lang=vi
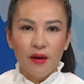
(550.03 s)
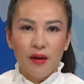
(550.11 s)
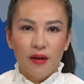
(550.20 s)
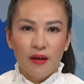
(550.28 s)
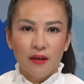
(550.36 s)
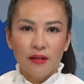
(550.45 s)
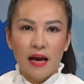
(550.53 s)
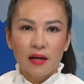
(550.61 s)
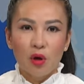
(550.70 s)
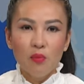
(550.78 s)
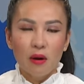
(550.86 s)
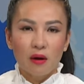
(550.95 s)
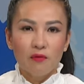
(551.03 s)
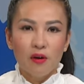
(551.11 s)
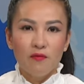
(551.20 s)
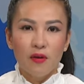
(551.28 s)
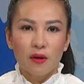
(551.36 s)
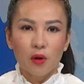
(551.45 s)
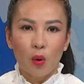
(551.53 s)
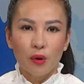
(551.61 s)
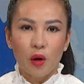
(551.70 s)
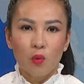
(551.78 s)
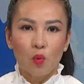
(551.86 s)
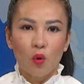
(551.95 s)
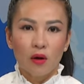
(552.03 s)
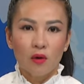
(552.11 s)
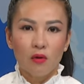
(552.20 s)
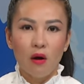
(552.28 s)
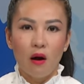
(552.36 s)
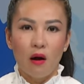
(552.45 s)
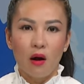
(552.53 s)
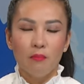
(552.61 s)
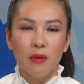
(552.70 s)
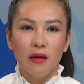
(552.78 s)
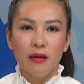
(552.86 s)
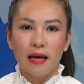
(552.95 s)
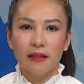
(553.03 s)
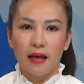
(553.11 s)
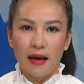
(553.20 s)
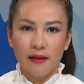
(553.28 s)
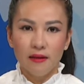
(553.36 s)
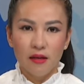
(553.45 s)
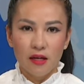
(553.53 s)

hiện đang đối mặt với việc hội đồng quận của họ bị giải tán